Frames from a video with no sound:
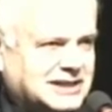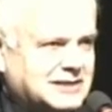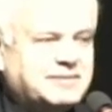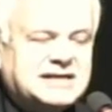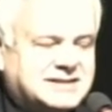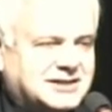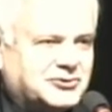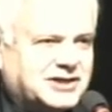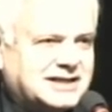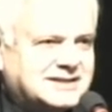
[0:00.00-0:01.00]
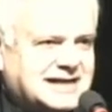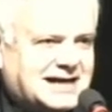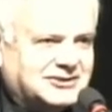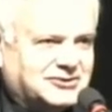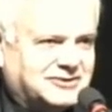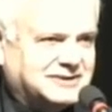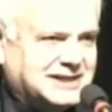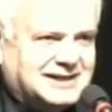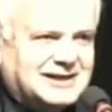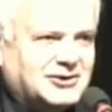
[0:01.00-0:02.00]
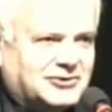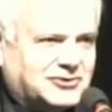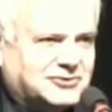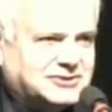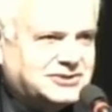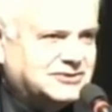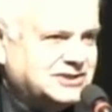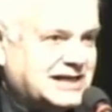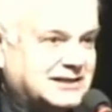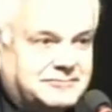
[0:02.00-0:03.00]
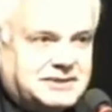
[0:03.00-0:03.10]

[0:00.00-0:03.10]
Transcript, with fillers: nel pensiero cristiano il loro sorgente,